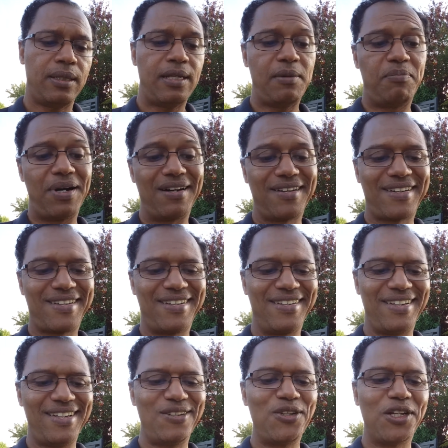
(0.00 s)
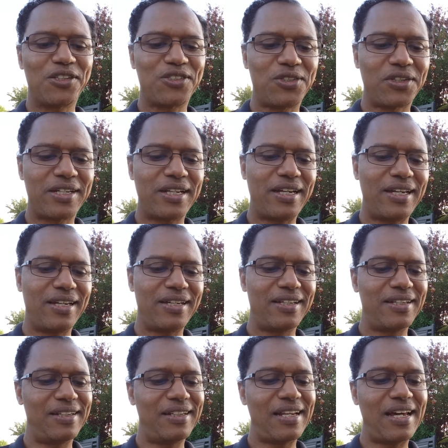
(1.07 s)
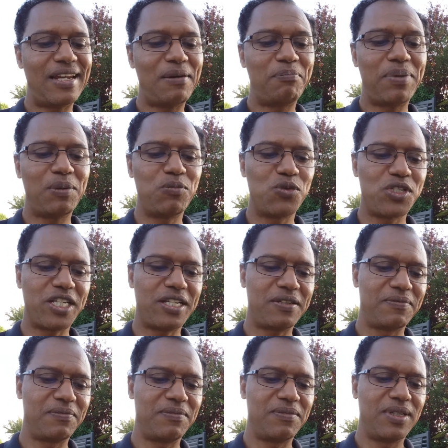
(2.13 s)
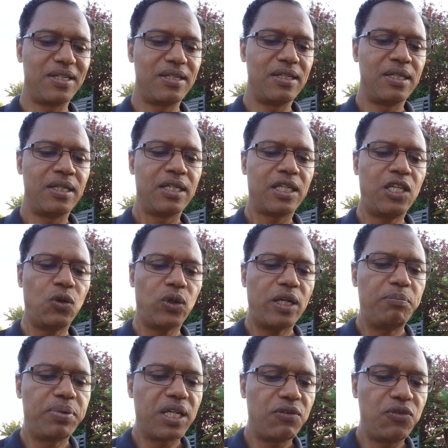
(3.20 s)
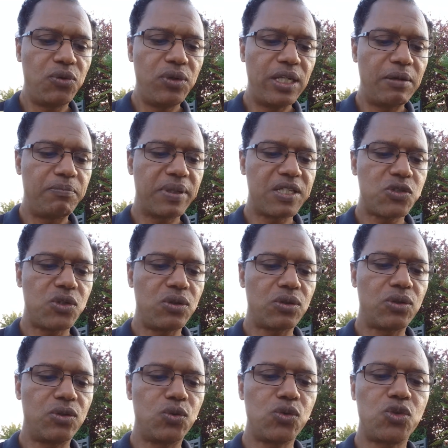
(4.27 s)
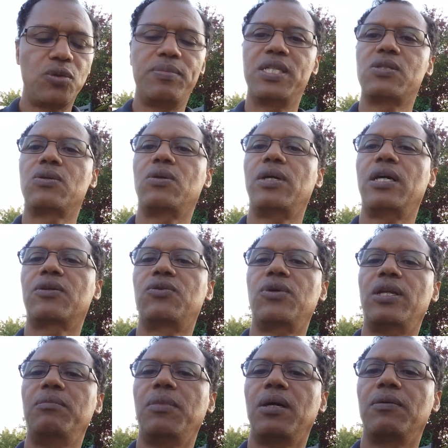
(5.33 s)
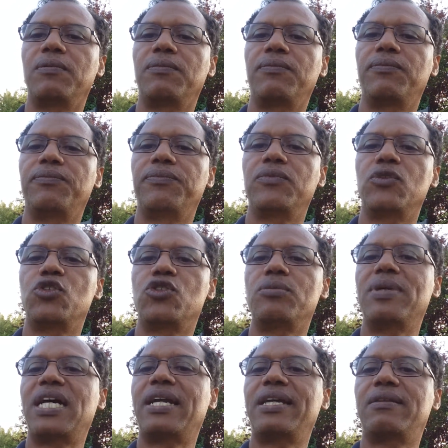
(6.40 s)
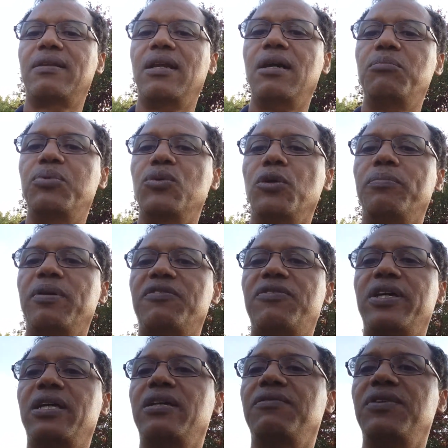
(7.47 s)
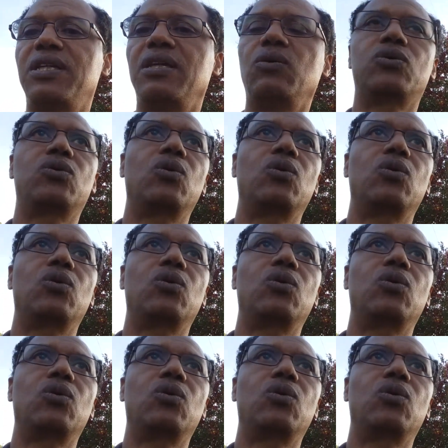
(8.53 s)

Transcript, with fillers: Les banques et leurs secrets n'allaient pas bouger. Qui aurait prévu les pressions que nous subissons actuellement Je m'arrête là pour ne pas faire des vidéos